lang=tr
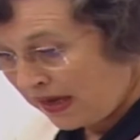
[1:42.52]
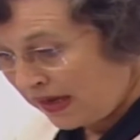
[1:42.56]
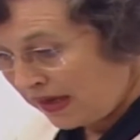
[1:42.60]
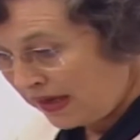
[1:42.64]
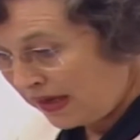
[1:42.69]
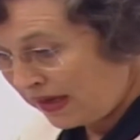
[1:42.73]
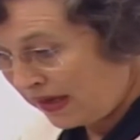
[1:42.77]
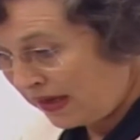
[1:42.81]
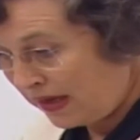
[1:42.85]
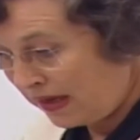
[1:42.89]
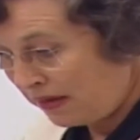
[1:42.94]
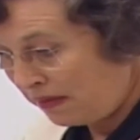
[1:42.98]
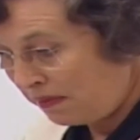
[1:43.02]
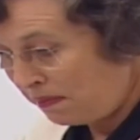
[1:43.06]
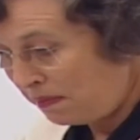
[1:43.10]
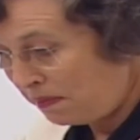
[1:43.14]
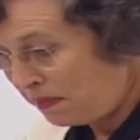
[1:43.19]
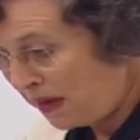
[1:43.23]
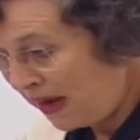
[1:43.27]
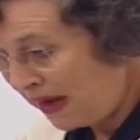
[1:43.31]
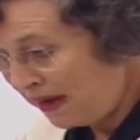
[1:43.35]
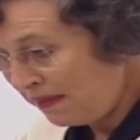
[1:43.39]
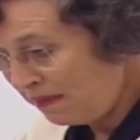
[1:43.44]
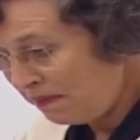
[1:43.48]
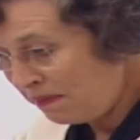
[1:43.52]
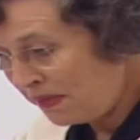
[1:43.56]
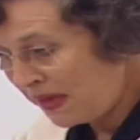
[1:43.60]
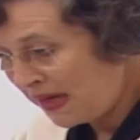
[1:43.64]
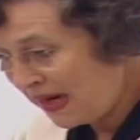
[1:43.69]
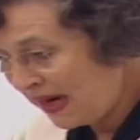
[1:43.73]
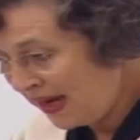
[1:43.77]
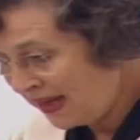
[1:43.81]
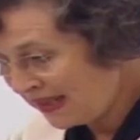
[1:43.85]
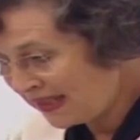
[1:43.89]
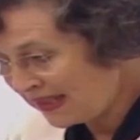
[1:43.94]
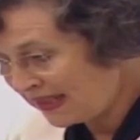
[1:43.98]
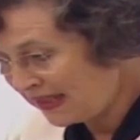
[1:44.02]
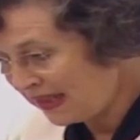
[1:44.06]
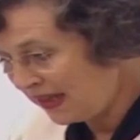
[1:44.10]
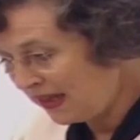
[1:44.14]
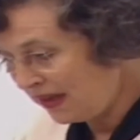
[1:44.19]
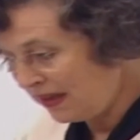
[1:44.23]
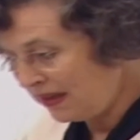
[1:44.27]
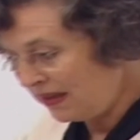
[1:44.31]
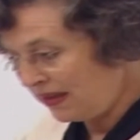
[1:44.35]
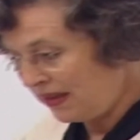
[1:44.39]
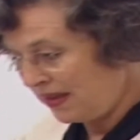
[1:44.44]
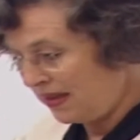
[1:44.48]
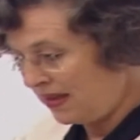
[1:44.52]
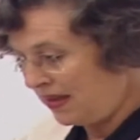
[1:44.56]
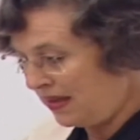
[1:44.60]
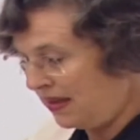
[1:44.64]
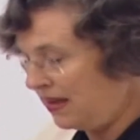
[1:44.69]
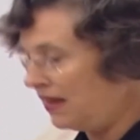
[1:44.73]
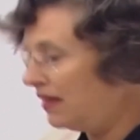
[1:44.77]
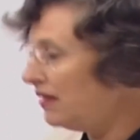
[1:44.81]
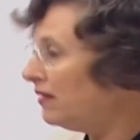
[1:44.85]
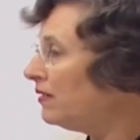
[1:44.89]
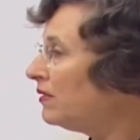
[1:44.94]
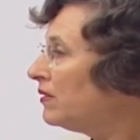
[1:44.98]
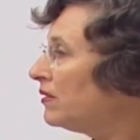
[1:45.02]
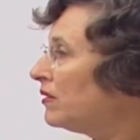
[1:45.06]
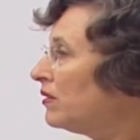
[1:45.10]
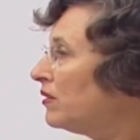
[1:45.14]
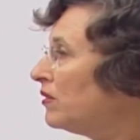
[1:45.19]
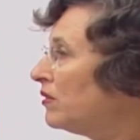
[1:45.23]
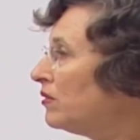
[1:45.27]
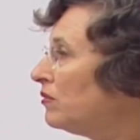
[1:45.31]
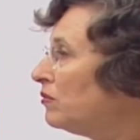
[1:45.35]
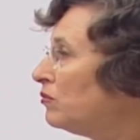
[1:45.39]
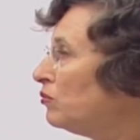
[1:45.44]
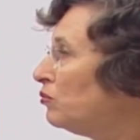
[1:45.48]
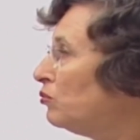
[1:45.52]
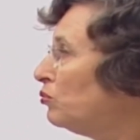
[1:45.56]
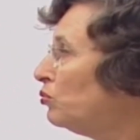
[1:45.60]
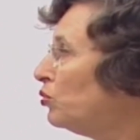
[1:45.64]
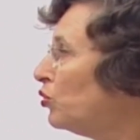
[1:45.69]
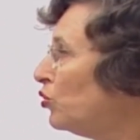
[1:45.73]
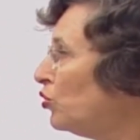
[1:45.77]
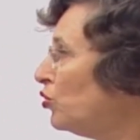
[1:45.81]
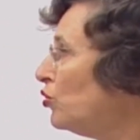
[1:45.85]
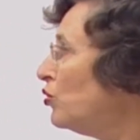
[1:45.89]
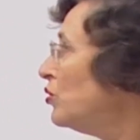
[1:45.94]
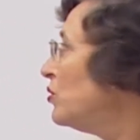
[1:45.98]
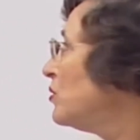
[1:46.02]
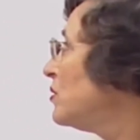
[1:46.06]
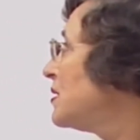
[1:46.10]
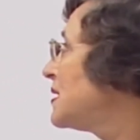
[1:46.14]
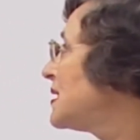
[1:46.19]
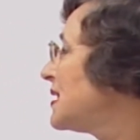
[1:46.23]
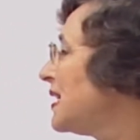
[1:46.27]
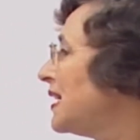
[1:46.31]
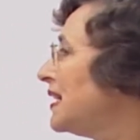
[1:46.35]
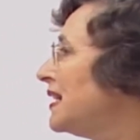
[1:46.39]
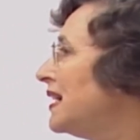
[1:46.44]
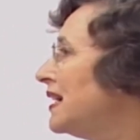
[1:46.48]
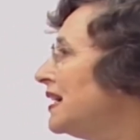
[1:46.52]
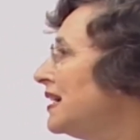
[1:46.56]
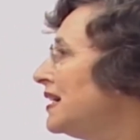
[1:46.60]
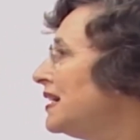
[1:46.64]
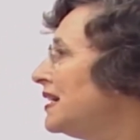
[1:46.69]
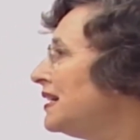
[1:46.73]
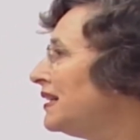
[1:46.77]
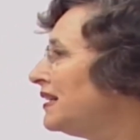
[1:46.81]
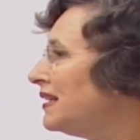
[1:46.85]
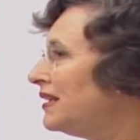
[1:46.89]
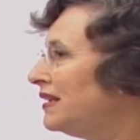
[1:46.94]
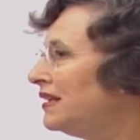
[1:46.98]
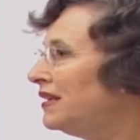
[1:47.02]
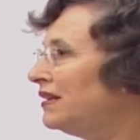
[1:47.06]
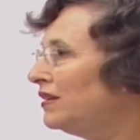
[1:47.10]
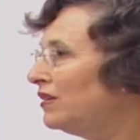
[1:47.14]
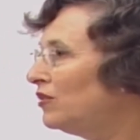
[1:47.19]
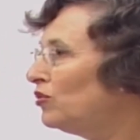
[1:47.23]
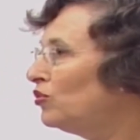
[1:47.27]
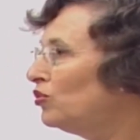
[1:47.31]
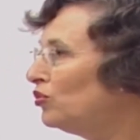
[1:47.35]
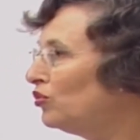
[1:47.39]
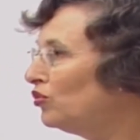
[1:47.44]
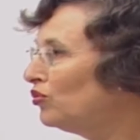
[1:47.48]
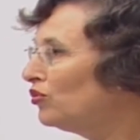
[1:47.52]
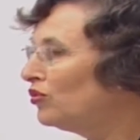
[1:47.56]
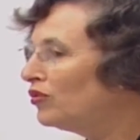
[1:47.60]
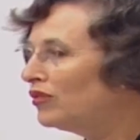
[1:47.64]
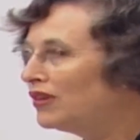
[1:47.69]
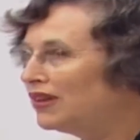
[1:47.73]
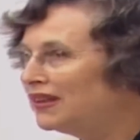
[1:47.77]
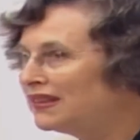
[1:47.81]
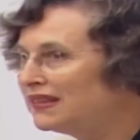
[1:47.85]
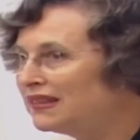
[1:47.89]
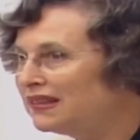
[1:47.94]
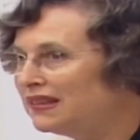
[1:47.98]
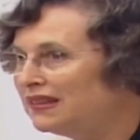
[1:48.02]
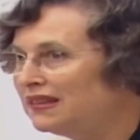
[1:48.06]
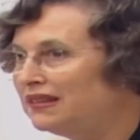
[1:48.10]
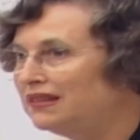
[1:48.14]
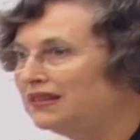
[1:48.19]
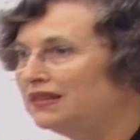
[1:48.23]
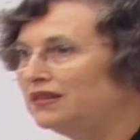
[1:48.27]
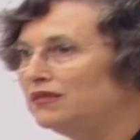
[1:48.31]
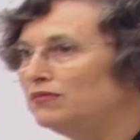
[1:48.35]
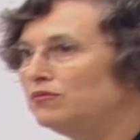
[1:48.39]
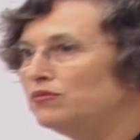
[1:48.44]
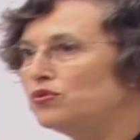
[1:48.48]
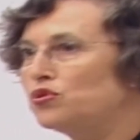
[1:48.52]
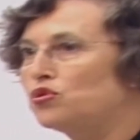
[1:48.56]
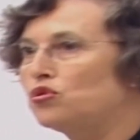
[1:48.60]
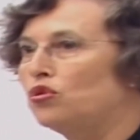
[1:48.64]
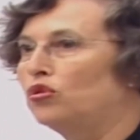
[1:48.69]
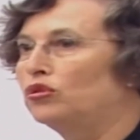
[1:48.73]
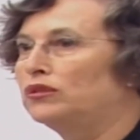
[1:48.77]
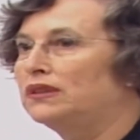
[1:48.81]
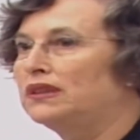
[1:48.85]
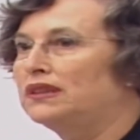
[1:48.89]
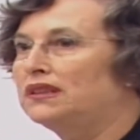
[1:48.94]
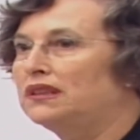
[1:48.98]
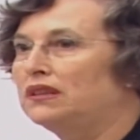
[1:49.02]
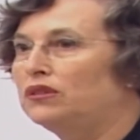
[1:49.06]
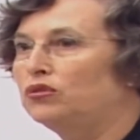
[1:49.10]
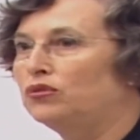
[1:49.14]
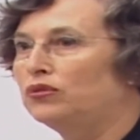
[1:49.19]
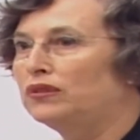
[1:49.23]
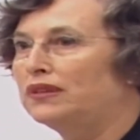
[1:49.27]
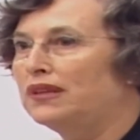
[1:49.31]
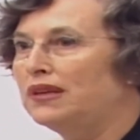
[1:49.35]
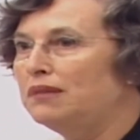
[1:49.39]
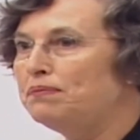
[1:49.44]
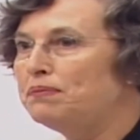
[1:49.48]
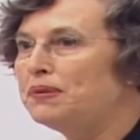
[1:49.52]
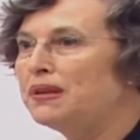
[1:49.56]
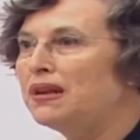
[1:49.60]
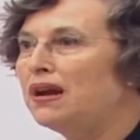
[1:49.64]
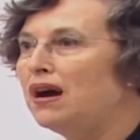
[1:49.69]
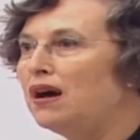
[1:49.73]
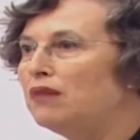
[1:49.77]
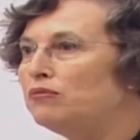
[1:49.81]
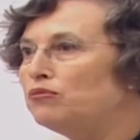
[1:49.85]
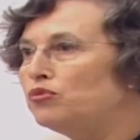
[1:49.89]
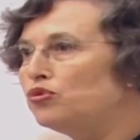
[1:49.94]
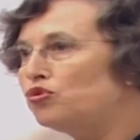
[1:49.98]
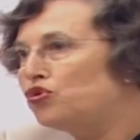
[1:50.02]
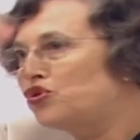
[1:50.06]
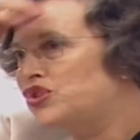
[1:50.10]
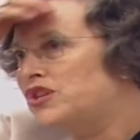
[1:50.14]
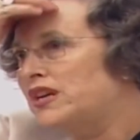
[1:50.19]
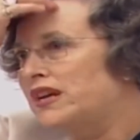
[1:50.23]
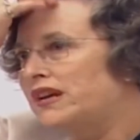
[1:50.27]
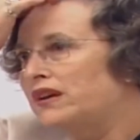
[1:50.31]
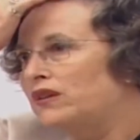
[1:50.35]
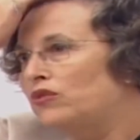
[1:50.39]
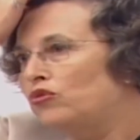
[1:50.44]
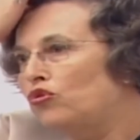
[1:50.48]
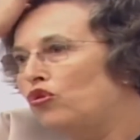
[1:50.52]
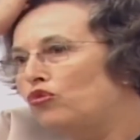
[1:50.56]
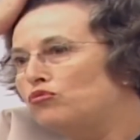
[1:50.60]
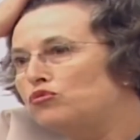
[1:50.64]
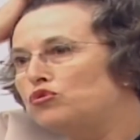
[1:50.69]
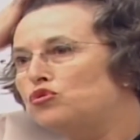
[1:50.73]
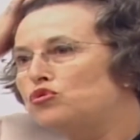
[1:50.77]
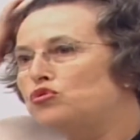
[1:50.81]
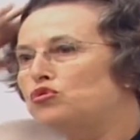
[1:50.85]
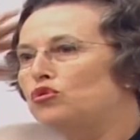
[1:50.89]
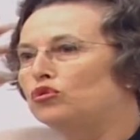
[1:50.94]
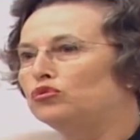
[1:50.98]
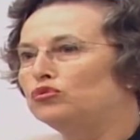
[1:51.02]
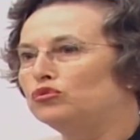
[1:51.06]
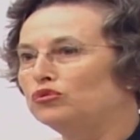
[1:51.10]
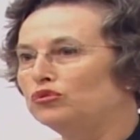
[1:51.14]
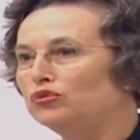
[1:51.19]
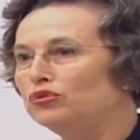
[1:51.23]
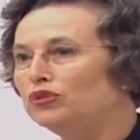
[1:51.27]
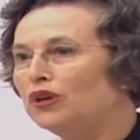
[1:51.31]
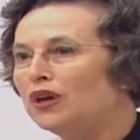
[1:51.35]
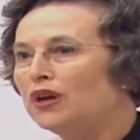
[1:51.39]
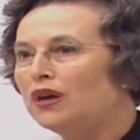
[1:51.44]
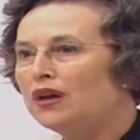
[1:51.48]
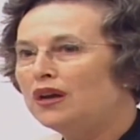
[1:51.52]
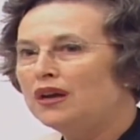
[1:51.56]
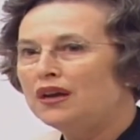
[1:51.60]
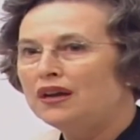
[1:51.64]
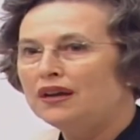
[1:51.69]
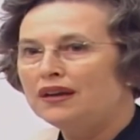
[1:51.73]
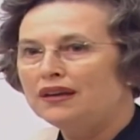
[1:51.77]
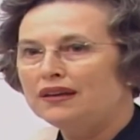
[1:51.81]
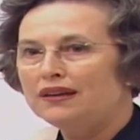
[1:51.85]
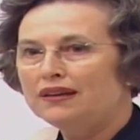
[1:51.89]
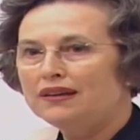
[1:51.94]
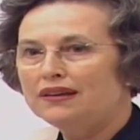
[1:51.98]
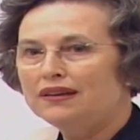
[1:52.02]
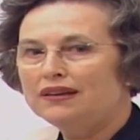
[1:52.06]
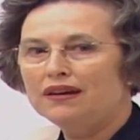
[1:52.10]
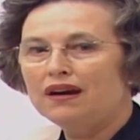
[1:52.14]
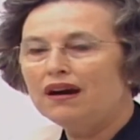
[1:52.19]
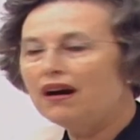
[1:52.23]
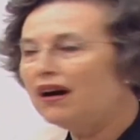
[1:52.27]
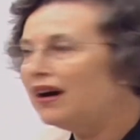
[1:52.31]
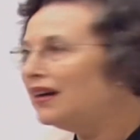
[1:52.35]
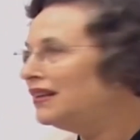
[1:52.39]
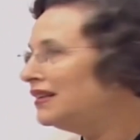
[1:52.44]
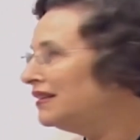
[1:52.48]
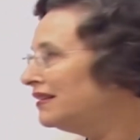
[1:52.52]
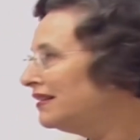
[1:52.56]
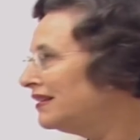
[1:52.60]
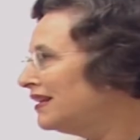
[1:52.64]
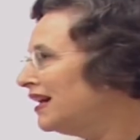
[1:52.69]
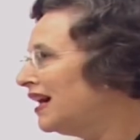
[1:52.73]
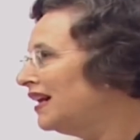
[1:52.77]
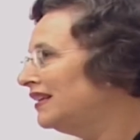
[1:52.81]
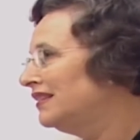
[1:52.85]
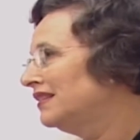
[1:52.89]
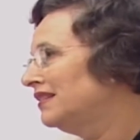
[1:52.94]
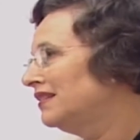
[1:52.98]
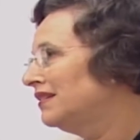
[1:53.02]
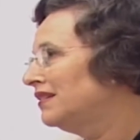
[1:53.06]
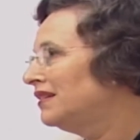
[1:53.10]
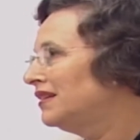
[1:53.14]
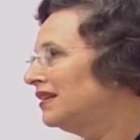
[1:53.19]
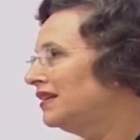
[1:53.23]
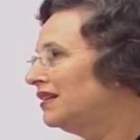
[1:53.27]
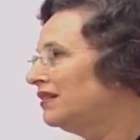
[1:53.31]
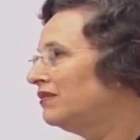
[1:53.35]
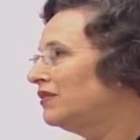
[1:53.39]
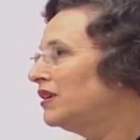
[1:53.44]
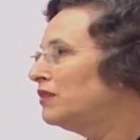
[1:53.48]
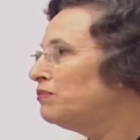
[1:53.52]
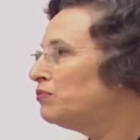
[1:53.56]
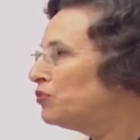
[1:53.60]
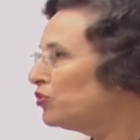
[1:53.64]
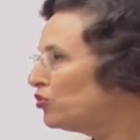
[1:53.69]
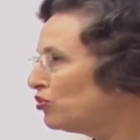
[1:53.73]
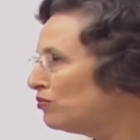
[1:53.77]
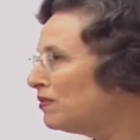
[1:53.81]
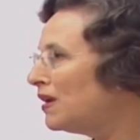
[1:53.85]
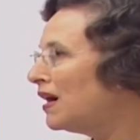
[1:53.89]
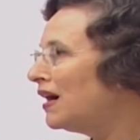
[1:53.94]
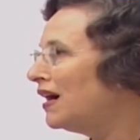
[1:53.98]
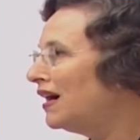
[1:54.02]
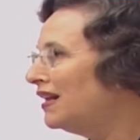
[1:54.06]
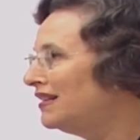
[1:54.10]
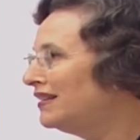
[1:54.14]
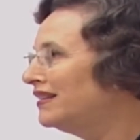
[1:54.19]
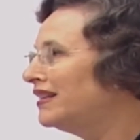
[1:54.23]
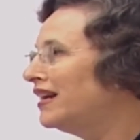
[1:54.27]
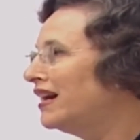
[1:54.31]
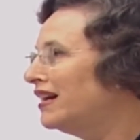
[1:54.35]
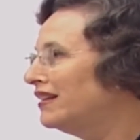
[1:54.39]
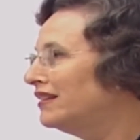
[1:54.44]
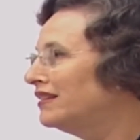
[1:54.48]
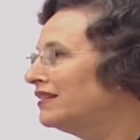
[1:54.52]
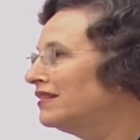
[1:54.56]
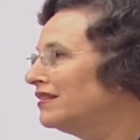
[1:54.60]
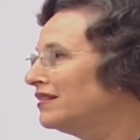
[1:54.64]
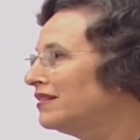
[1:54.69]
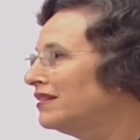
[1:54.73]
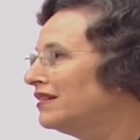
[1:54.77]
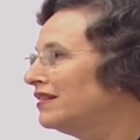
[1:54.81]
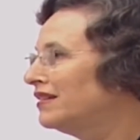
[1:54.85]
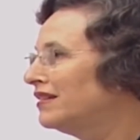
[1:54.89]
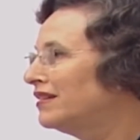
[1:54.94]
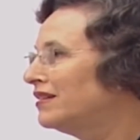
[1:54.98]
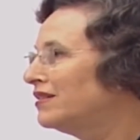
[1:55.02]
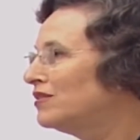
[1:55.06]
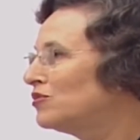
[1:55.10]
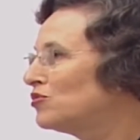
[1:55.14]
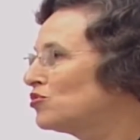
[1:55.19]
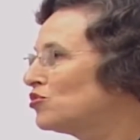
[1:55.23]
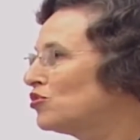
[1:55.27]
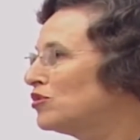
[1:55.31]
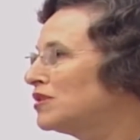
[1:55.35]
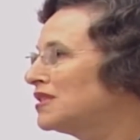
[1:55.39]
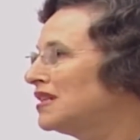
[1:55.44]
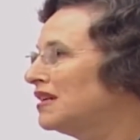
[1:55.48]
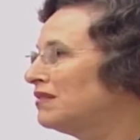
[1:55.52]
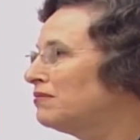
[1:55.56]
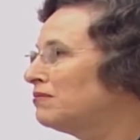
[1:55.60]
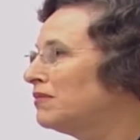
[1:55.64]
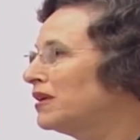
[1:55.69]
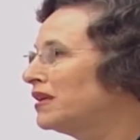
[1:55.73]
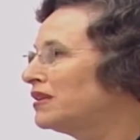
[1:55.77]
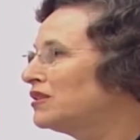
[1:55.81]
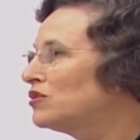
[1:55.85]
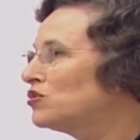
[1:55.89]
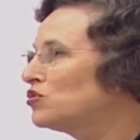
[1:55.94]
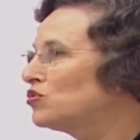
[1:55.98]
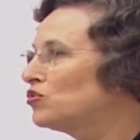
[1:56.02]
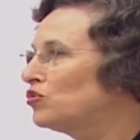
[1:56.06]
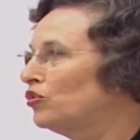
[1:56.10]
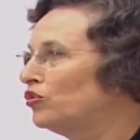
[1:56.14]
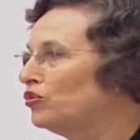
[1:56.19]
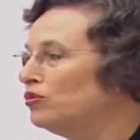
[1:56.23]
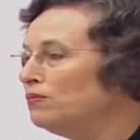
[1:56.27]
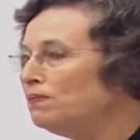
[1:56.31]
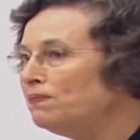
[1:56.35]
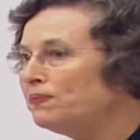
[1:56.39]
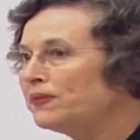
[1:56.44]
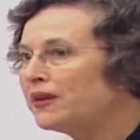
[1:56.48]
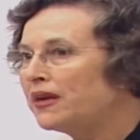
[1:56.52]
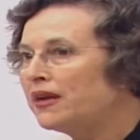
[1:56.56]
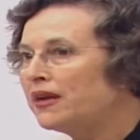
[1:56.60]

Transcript: E, ben biraz da e, bu sene iki gün katıldığım son iki günde Plan Bütçe Komisyonu'nun e, halinden e, ve pürme halinden e, söz etmek istiyorum.